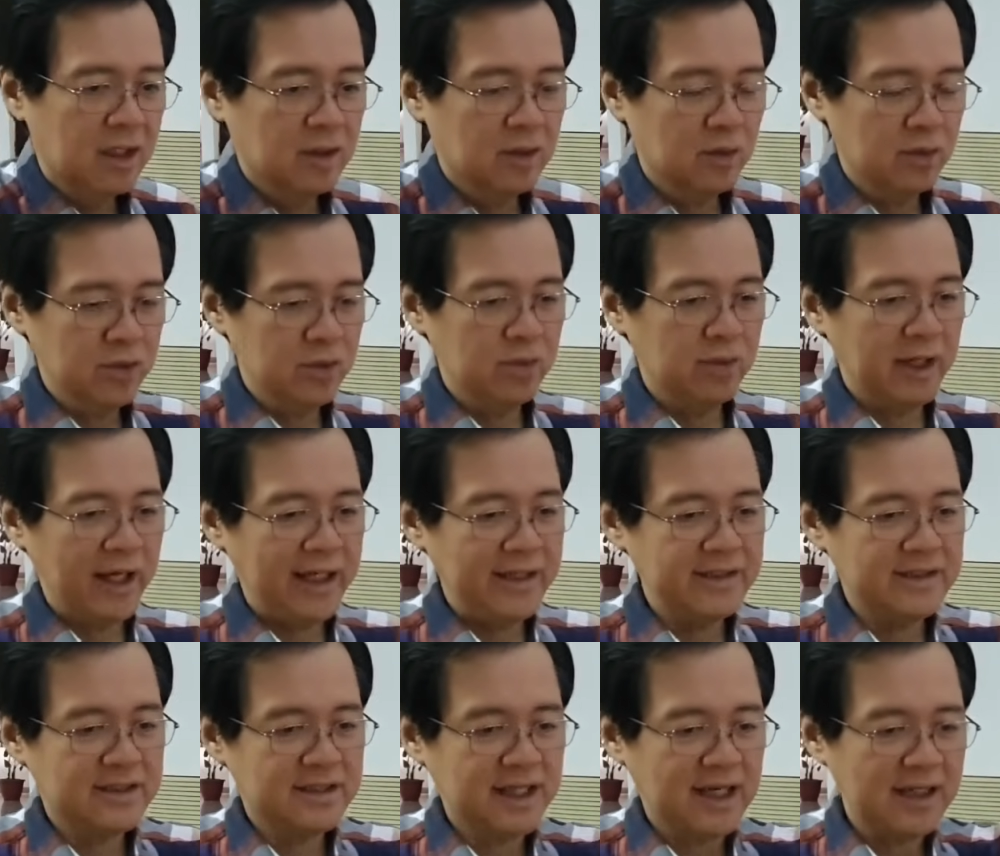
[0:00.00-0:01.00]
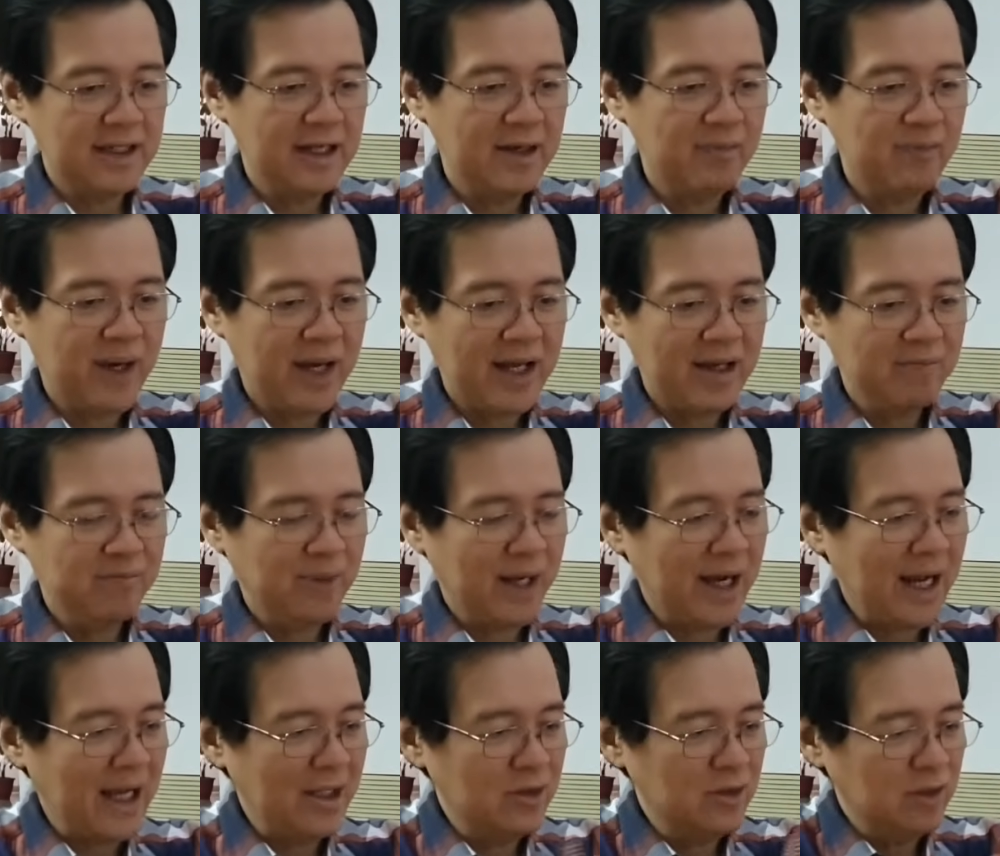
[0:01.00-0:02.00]
Kung yung EDSA na parang
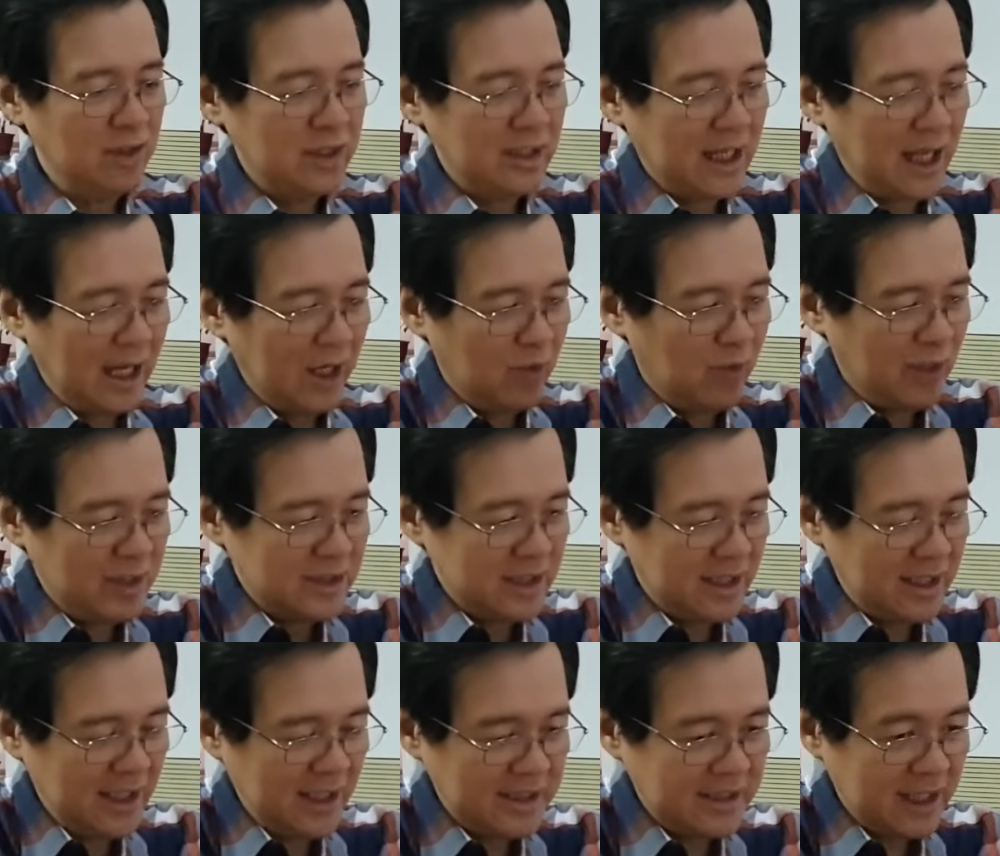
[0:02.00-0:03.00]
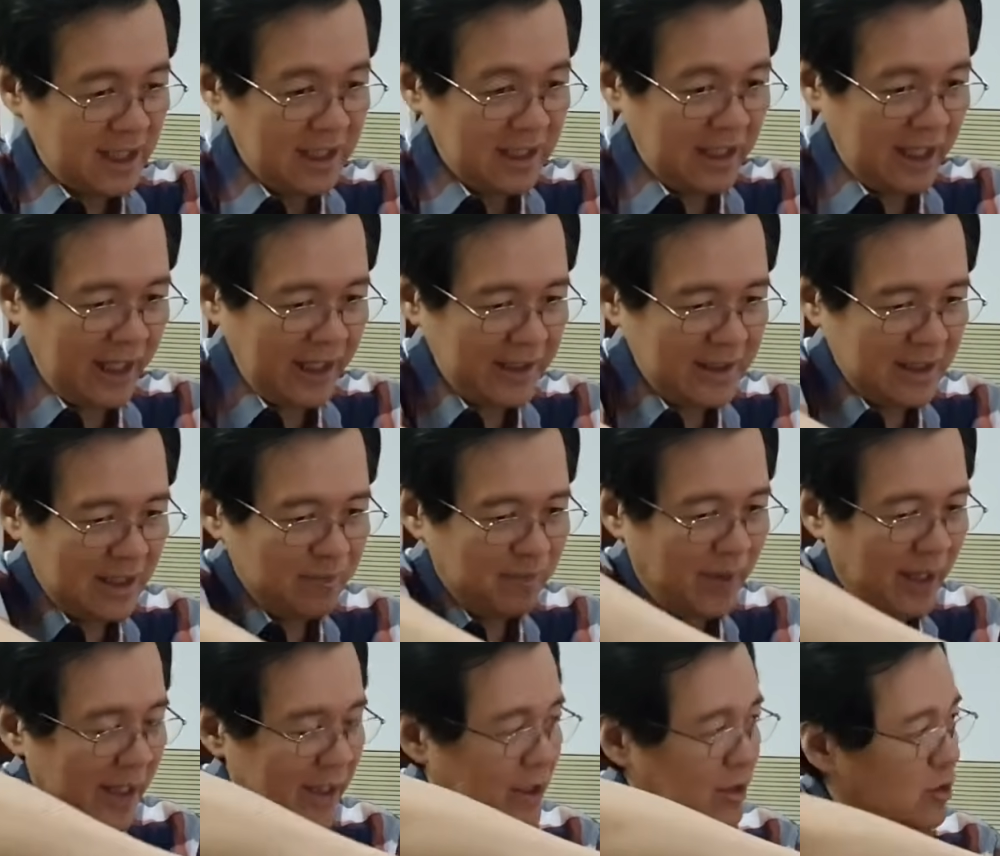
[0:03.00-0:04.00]
barado, igagawa siya ng isang lane na
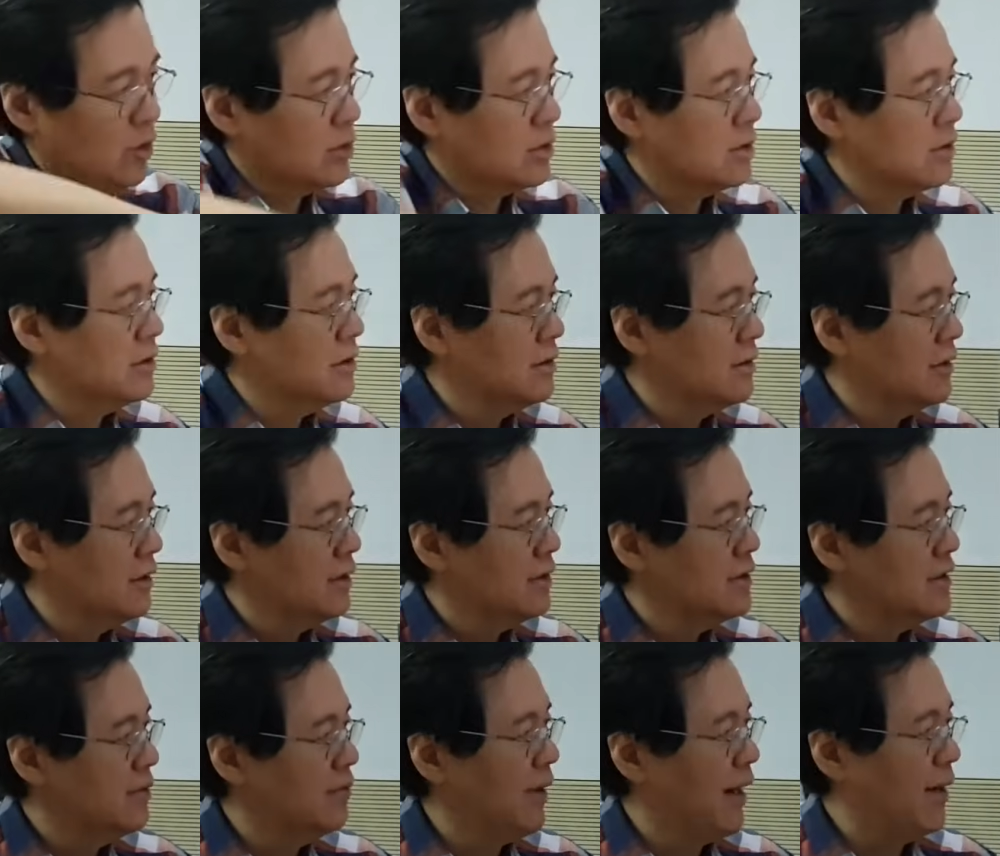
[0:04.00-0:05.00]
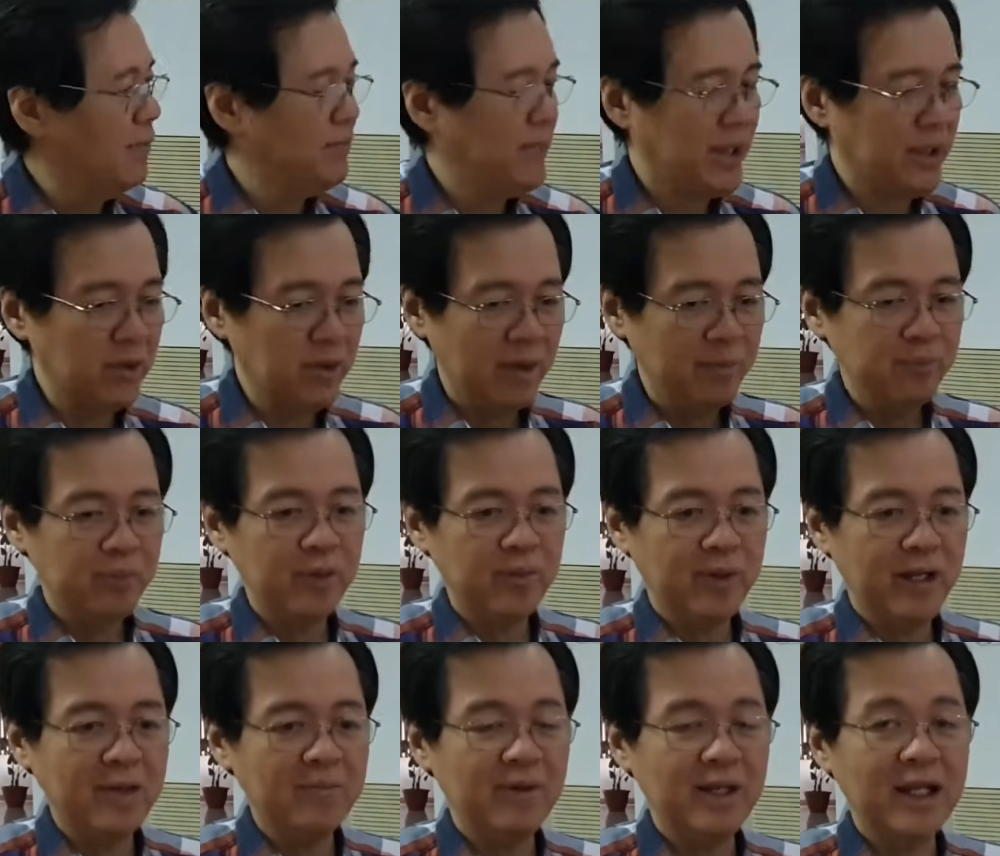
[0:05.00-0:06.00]
paikot. 'Di ba? Pero ang
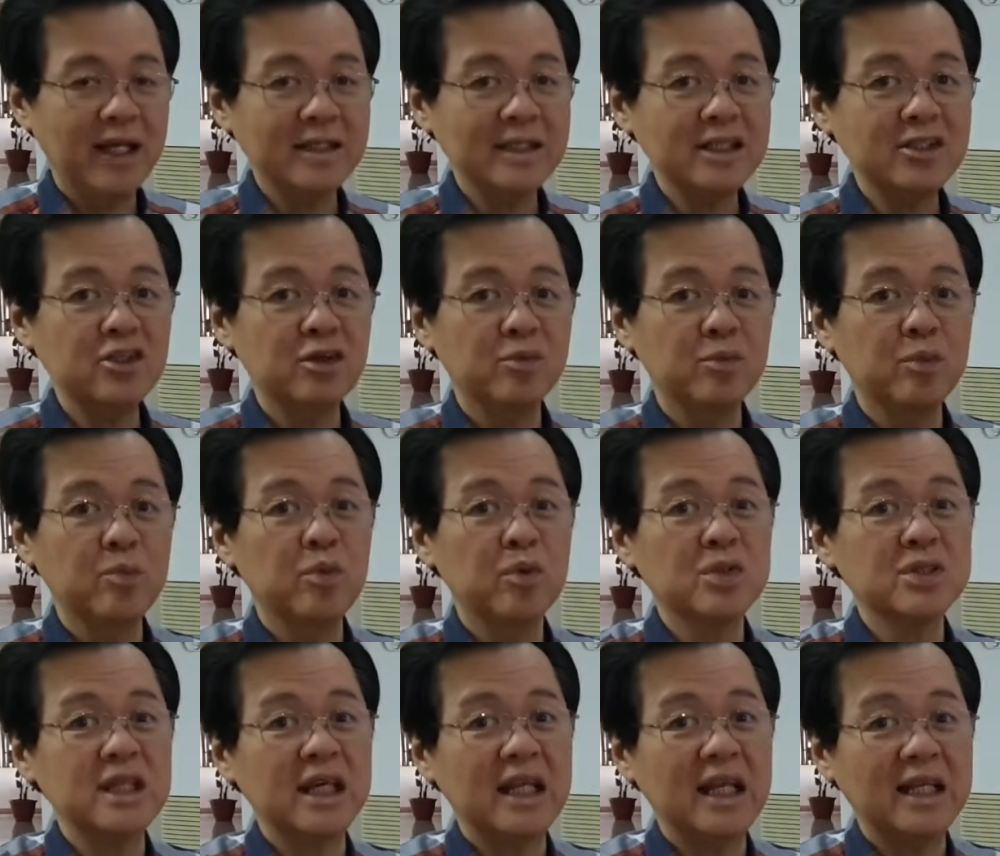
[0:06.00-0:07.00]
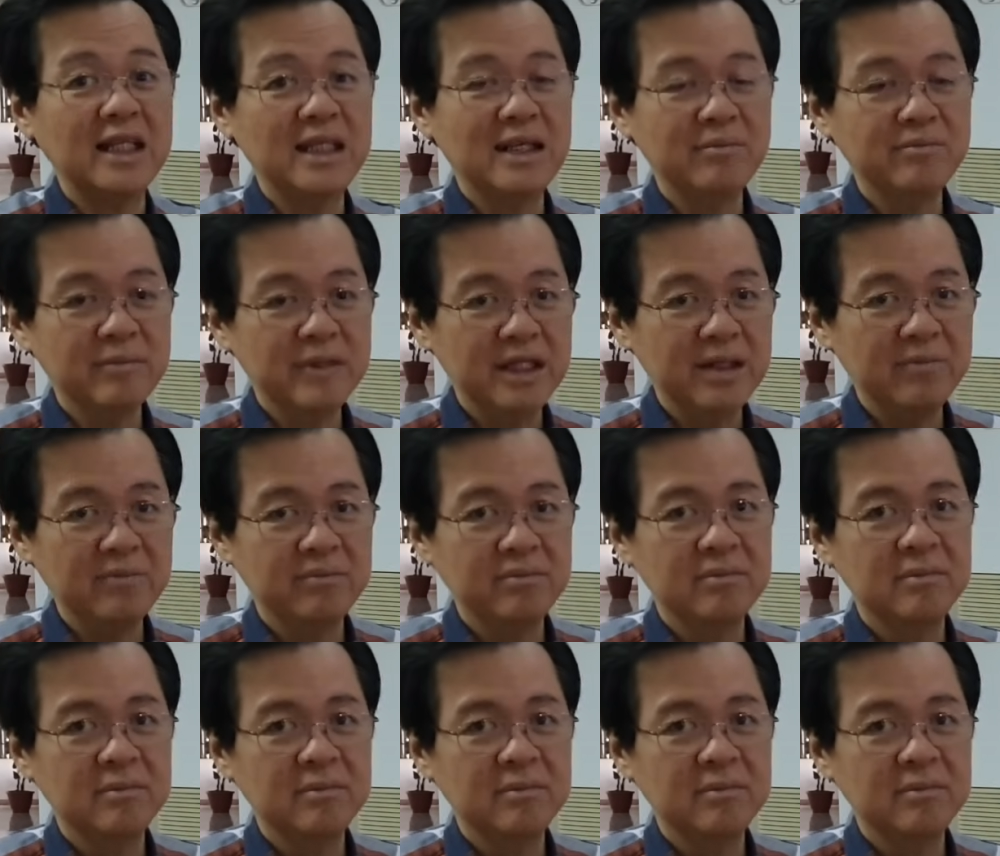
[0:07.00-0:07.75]
problema lang dito, bubuksan ng dibdib.